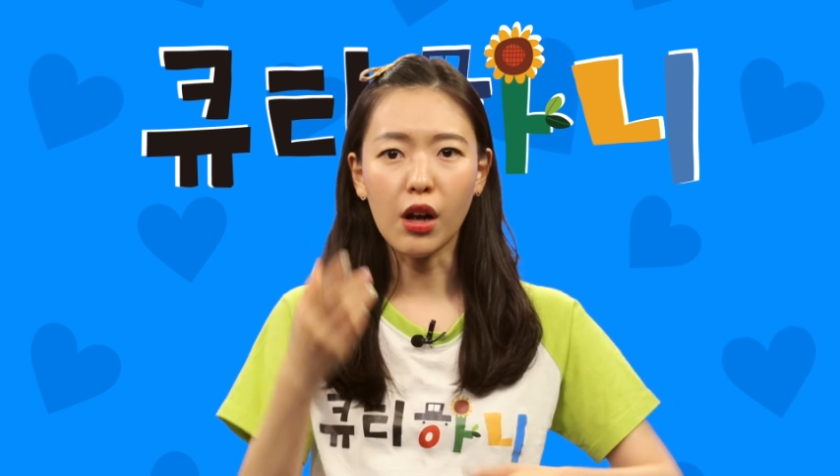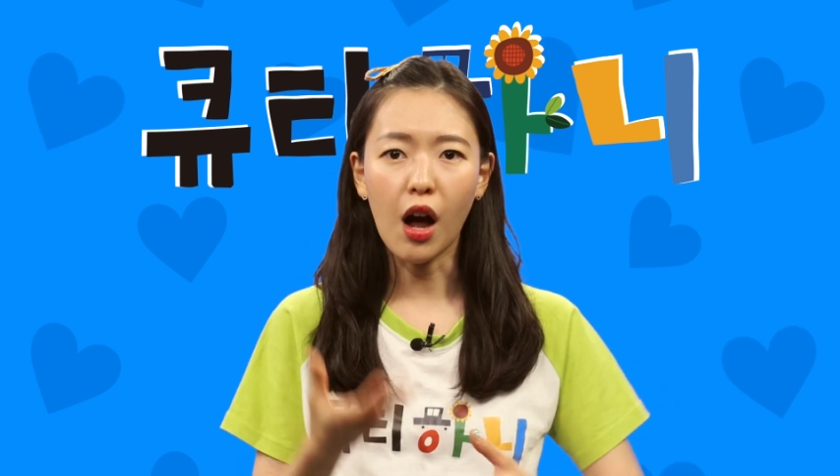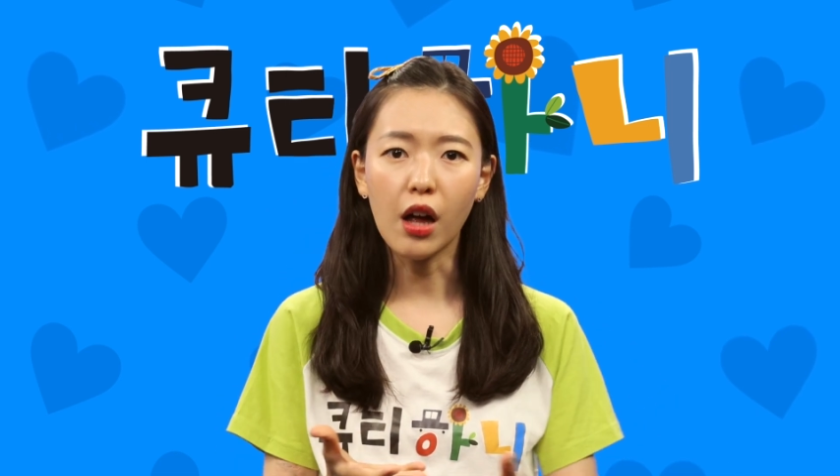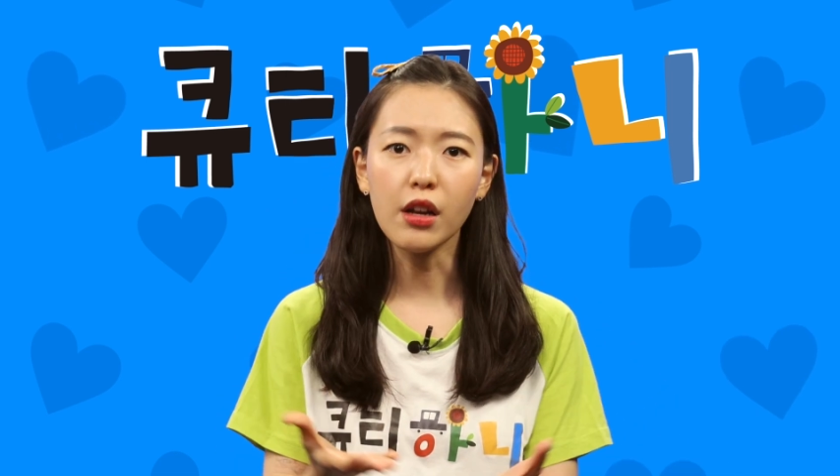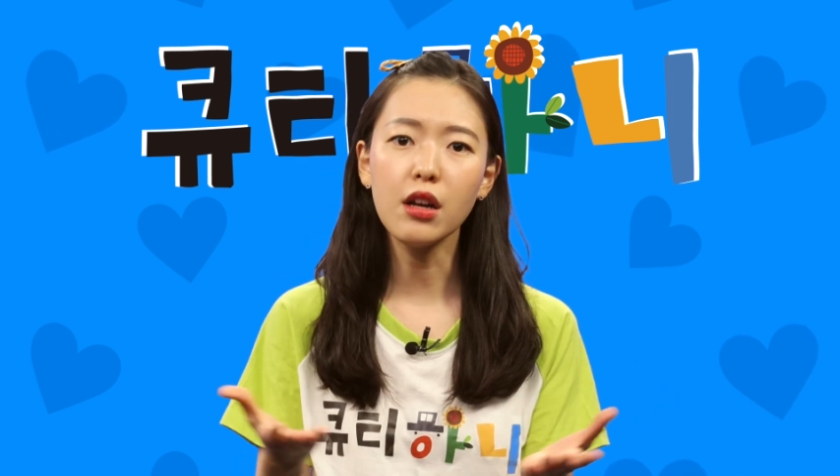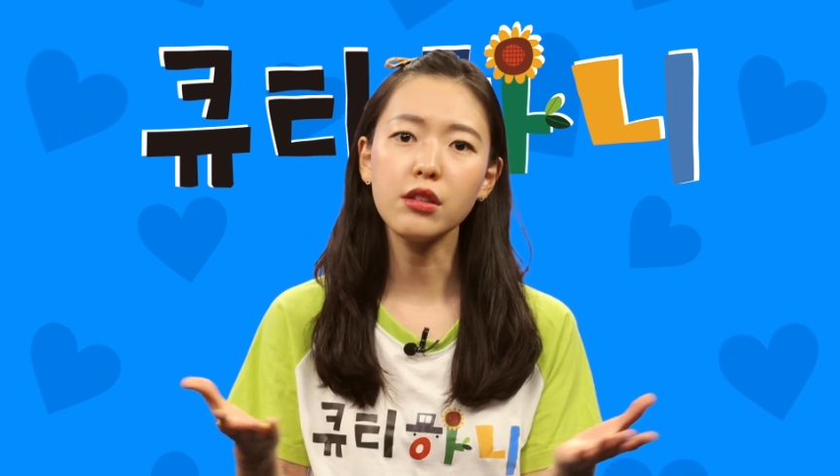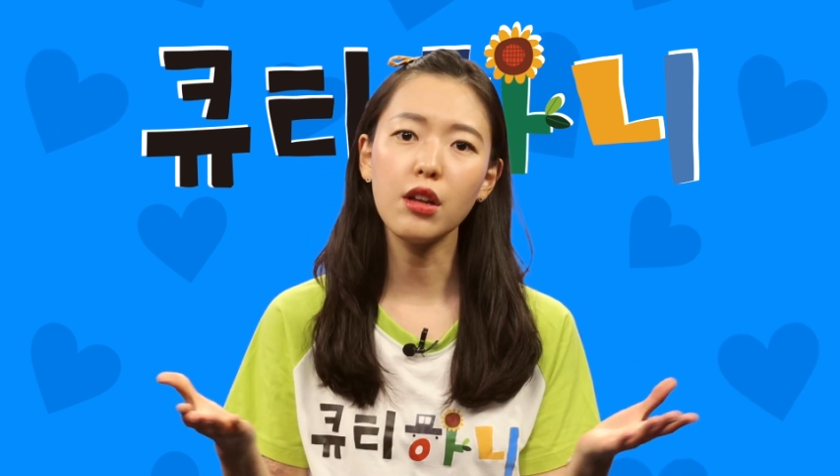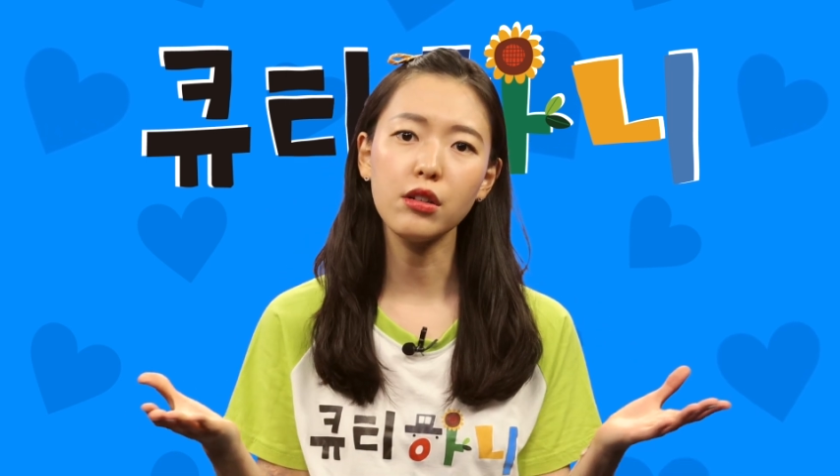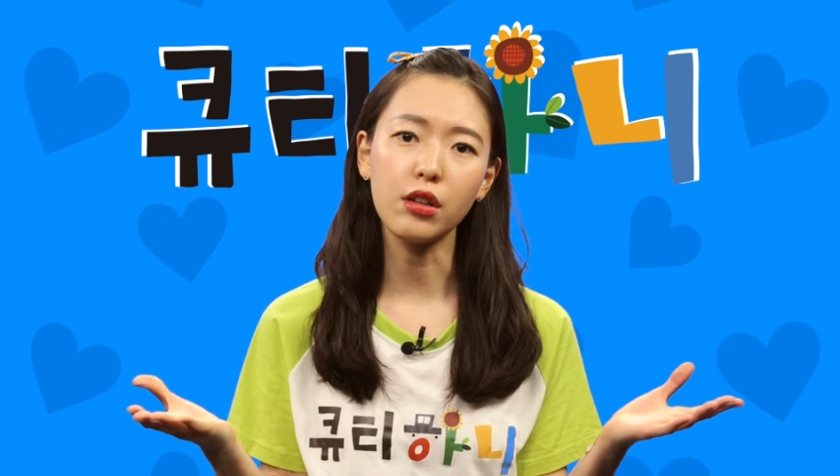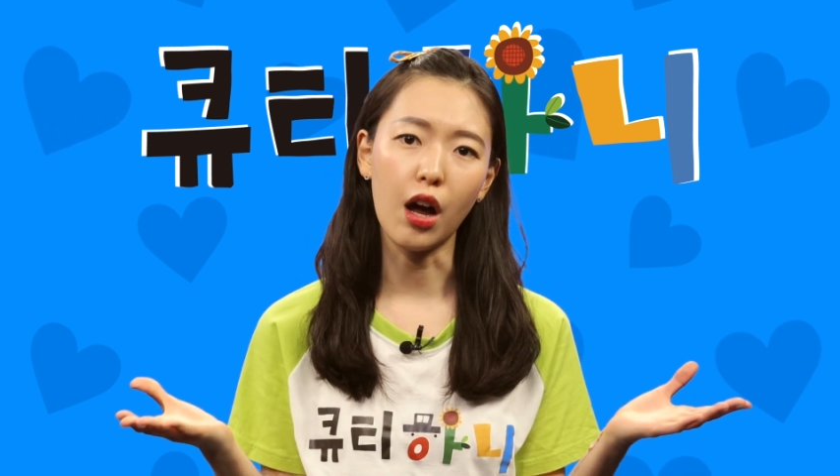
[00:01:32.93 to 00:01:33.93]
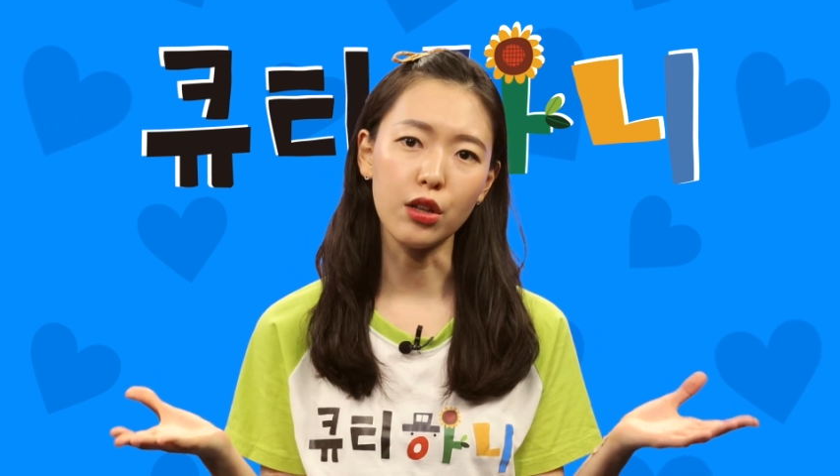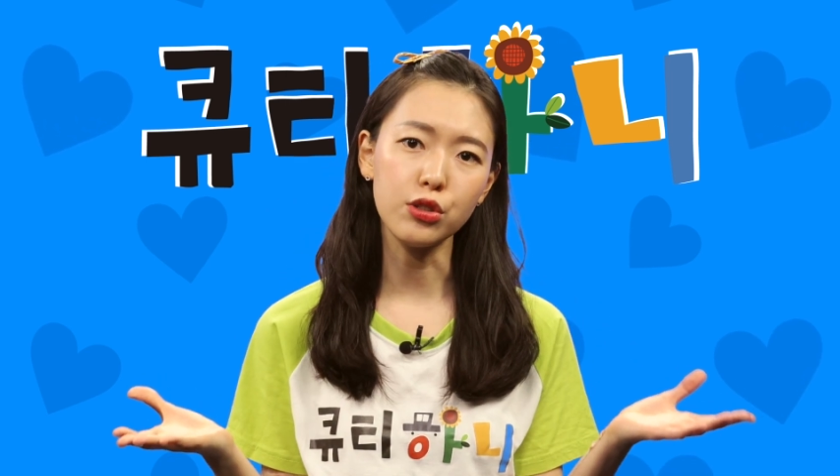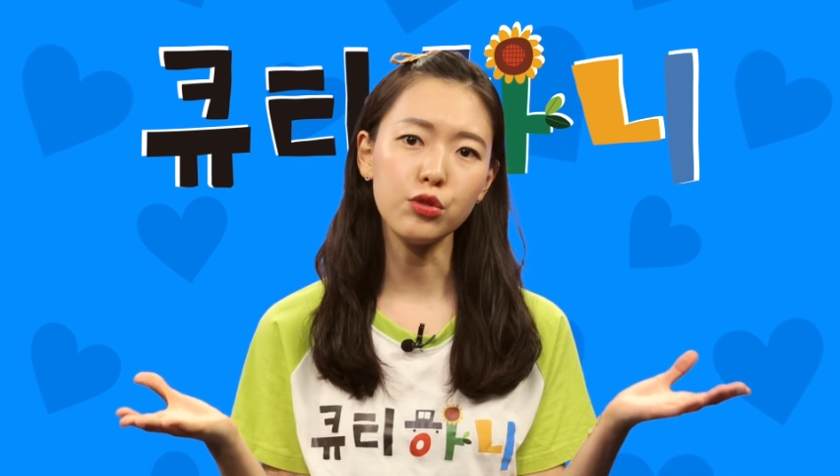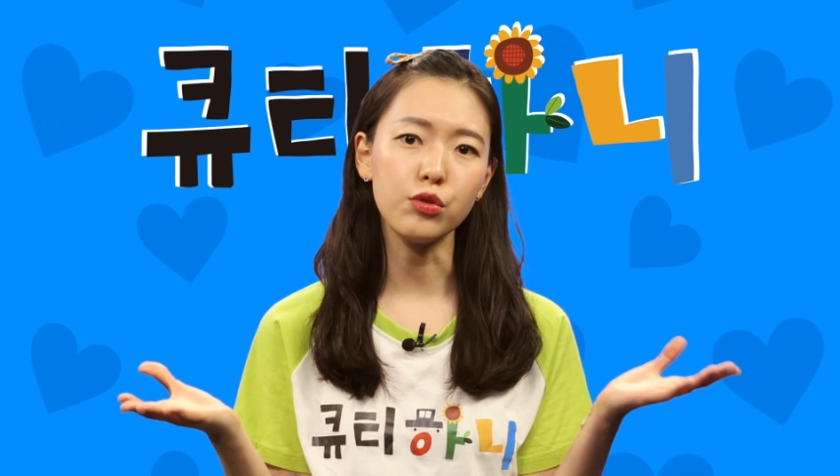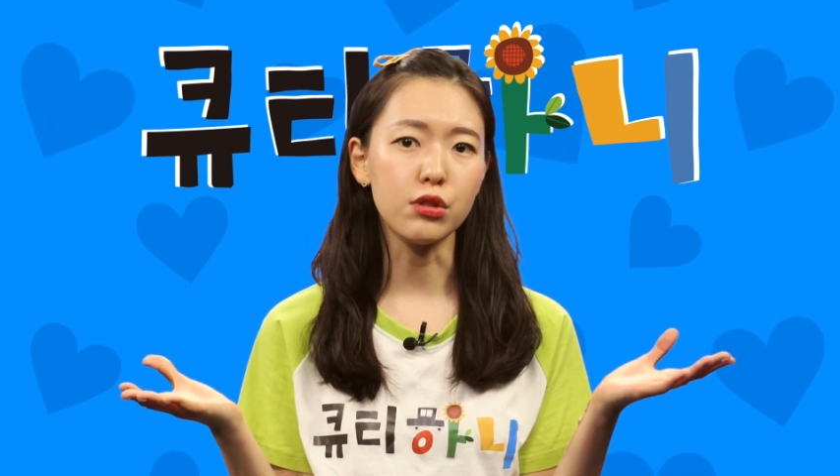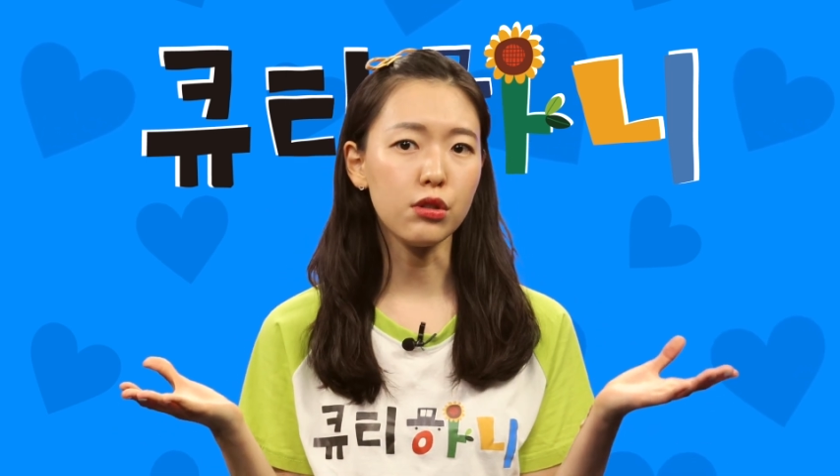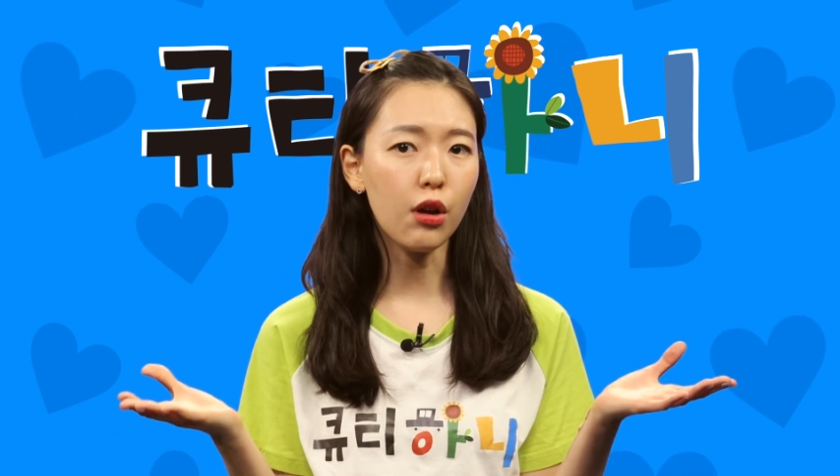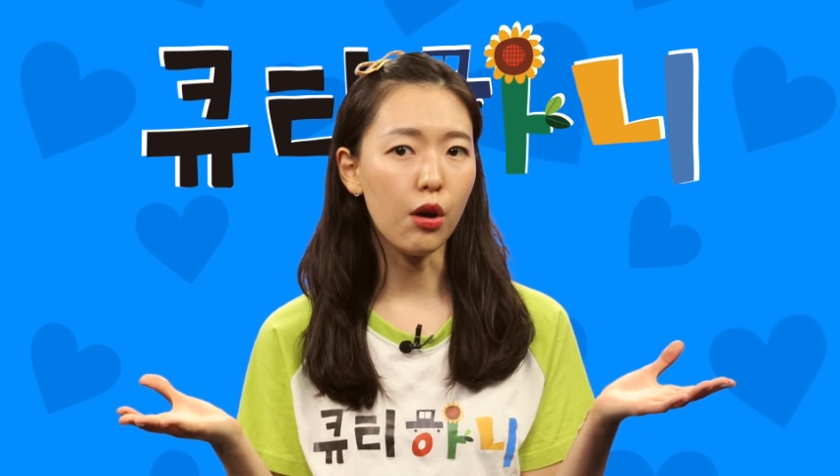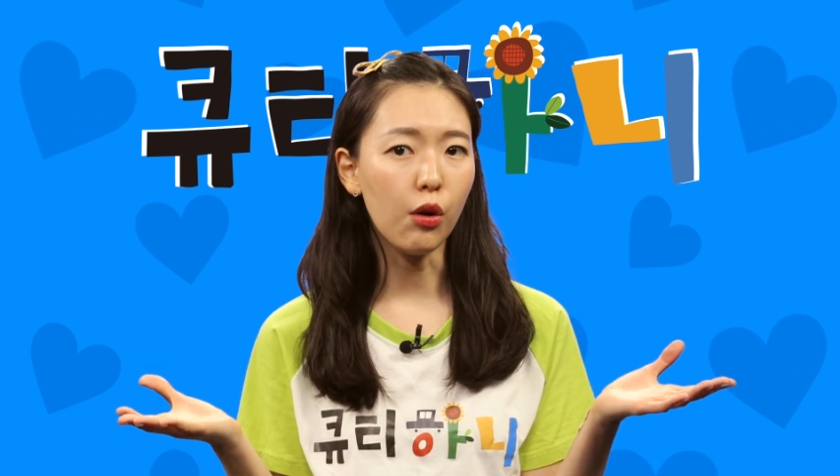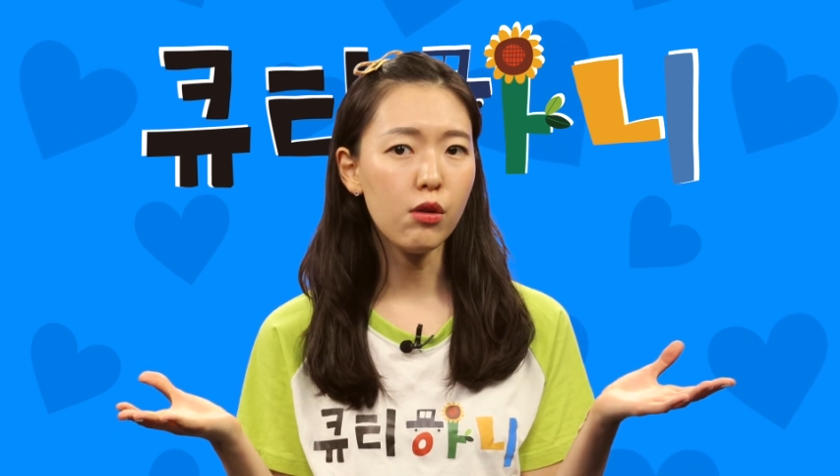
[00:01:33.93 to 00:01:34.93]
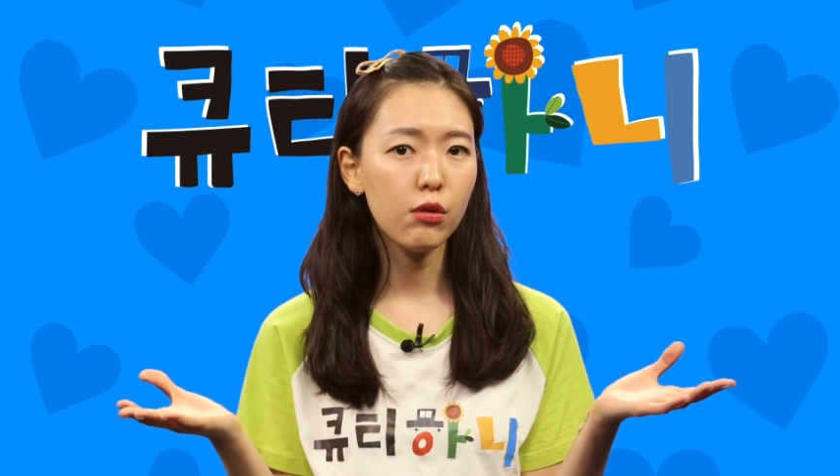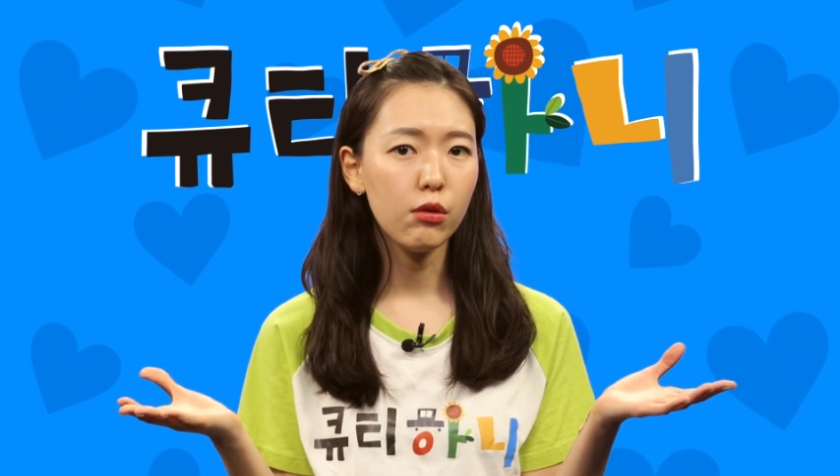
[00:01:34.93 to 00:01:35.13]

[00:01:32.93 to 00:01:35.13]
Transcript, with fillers: 가나안 땅을 가질 수 있을까요?